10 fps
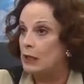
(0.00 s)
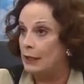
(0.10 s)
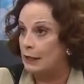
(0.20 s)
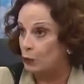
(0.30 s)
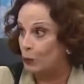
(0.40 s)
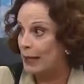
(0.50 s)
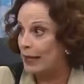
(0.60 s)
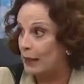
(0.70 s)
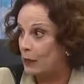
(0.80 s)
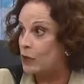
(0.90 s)
y que su
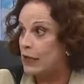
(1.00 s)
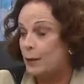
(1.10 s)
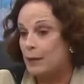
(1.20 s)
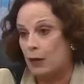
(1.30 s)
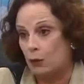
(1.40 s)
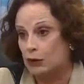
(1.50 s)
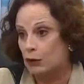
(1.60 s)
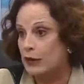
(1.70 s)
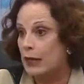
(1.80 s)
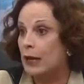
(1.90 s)
padre lo llama
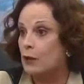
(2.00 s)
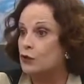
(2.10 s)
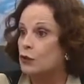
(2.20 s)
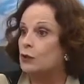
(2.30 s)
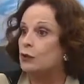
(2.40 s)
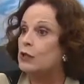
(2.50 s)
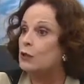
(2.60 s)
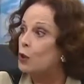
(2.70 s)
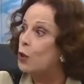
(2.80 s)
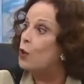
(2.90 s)
cuando ya ha
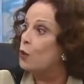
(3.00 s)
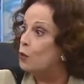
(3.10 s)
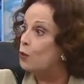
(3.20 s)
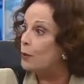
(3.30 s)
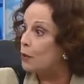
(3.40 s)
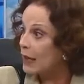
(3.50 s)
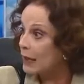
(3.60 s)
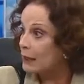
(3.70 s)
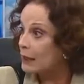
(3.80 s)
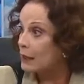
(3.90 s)
constituido un nuevo
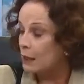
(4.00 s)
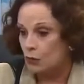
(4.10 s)
hogar